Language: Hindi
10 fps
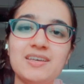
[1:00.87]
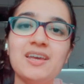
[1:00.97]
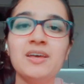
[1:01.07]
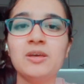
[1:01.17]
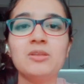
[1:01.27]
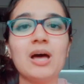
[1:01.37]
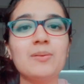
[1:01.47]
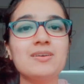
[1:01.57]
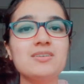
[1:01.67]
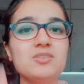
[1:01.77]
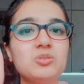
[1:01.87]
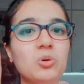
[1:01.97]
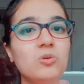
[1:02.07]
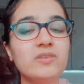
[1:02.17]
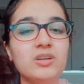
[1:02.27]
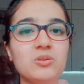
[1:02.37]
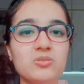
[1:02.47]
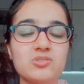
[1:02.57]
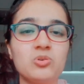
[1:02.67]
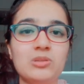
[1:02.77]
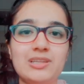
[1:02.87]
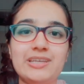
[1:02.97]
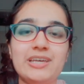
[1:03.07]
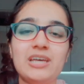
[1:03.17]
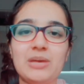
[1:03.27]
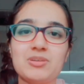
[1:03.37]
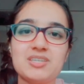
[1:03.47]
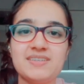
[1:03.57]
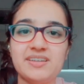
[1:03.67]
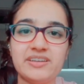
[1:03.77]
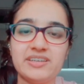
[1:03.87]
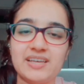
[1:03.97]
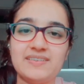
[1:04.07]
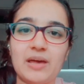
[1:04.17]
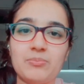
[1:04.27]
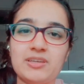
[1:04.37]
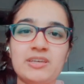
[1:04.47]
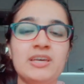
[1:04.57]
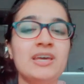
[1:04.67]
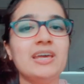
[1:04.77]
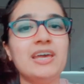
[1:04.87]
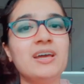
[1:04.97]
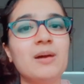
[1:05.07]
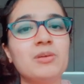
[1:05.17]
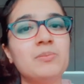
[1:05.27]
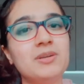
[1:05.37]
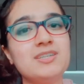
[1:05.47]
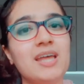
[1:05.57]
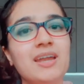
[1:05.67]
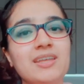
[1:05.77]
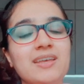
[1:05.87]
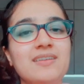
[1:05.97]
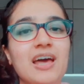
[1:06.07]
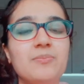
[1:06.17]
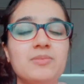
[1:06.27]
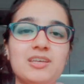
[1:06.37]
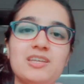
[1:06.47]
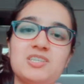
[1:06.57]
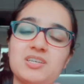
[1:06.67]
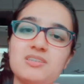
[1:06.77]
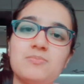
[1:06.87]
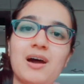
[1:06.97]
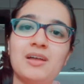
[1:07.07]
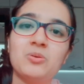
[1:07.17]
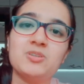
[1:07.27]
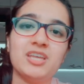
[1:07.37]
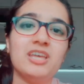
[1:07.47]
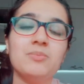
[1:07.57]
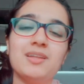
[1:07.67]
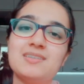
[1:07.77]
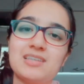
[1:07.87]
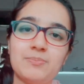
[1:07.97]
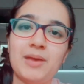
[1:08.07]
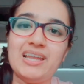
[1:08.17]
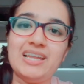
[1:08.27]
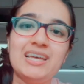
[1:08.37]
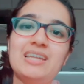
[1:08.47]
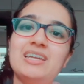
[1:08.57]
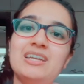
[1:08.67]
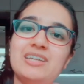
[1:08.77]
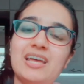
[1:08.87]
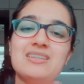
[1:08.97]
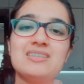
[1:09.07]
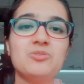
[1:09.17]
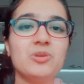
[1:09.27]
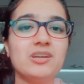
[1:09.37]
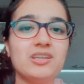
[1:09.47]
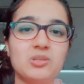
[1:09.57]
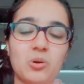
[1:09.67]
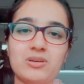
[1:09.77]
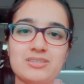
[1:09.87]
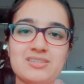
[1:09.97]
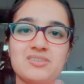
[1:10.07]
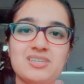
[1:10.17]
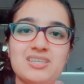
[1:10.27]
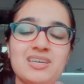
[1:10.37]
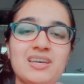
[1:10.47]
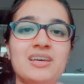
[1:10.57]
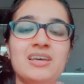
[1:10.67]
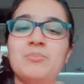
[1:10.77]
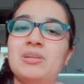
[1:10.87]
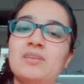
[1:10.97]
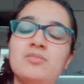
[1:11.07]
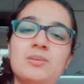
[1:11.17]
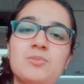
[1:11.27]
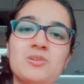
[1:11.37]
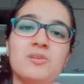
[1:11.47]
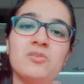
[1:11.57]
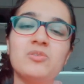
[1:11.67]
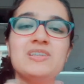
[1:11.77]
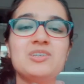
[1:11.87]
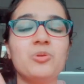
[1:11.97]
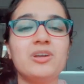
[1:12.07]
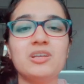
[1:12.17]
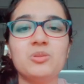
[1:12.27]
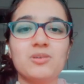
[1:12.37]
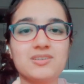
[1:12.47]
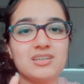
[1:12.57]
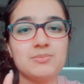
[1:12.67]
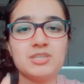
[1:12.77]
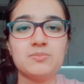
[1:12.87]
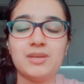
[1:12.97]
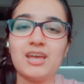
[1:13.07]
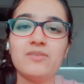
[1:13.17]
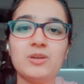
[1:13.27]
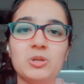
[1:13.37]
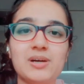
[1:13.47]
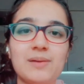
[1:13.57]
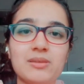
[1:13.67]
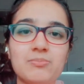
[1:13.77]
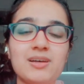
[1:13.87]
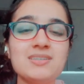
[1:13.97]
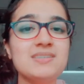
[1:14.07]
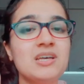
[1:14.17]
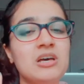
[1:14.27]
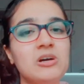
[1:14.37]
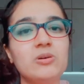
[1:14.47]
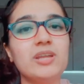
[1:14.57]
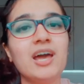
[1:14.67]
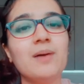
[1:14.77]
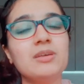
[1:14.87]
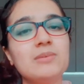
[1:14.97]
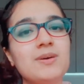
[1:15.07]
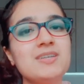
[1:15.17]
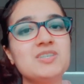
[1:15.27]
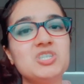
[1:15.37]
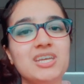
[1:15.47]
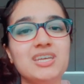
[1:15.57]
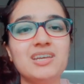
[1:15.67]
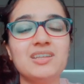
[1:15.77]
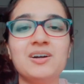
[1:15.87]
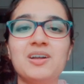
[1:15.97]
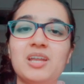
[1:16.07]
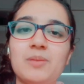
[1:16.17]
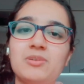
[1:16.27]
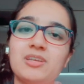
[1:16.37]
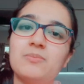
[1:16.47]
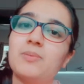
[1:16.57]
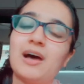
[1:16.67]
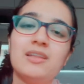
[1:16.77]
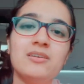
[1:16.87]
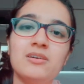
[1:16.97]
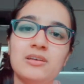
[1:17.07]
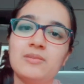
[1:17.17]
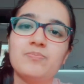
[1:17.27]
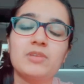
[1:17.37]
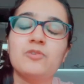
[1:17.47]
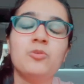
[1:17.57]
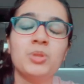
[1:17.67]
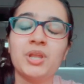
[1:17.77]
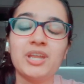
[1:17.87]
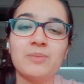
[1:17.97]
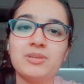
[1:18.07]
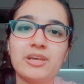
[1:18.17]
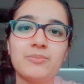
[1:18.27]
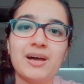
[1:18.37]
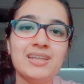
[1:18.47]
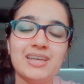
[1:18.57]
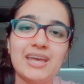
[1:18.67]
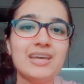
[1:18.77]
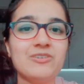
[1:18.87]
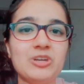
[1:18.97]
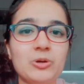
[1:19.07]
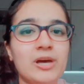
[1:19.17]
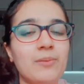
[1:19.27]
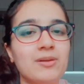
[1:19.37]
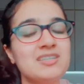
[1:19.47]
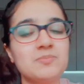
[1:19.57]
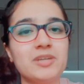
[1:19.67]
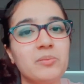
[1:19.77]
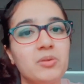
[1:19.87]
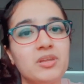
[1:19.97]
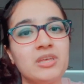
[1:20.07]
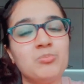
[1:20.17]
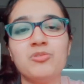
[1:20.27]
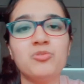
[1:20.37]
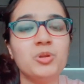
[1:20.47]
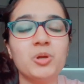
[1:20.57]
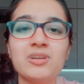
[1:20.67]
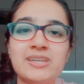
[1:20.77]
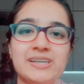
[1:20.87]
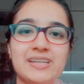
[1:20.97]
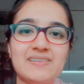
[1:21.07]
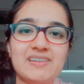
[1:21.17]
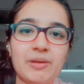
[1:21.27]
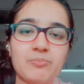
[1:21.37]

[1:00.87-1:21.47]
है तो आपके उस दो विंडोज़ खुलती हैं एम एस टी सी टी के एग्ज़ाम की एक आपके बिट सेट e के एग्ज़ाम के जस्ट बाद और जेई मेन्स e e के पहले यानी कि टेन से ट्वेंटी अगस्त ठीक है मतलब समझ लो फिफ्टीन से ट्वेंटियथ अगस्त के बीच में एक विंडो है आपके पास और एक आपके पास जेई के थर्ड अटैम्प्ट के बाद फोर्थ अटैम्प्ट के बाद एक विंडो है आपके सितंबर की बिफोर योर नीट एग्जाम